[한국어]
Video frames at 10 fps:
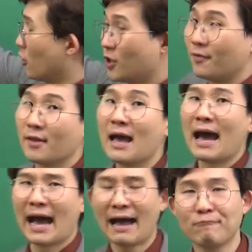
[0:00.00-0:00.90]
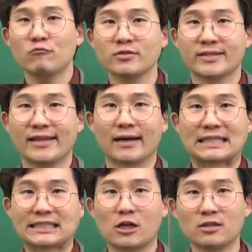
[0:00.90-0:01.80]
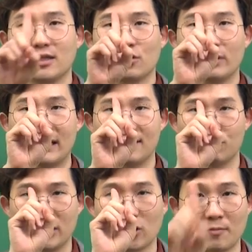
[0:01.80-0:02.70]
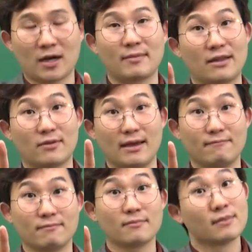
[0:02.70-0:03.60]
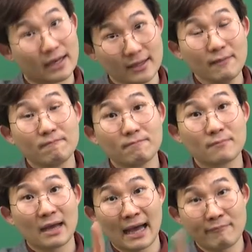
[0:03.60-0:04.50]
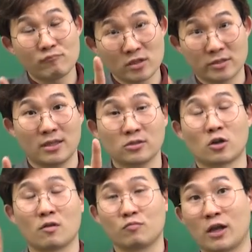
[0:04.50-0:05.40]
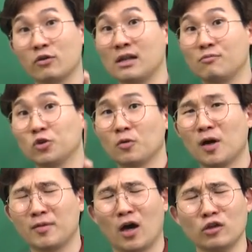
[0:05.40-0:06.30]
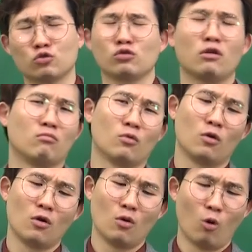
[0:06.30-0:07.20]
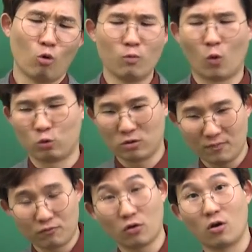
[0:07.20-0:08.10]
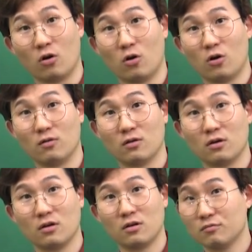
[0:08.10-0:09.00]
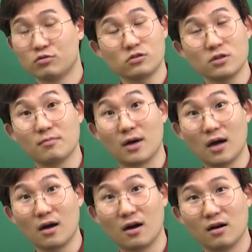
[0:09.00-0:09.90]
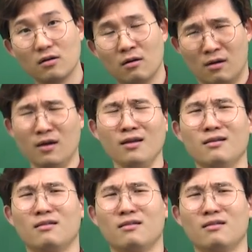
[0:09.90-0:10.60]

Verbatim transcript: 거는 한 문제당 절대로 1분이 넘어가면 안 돼. 하나님? 한 문제당 절대로 1분이 넘어가면 돼. 아니, 선생님, 그럼 어떻게 풀어요? 풀지 마. 에?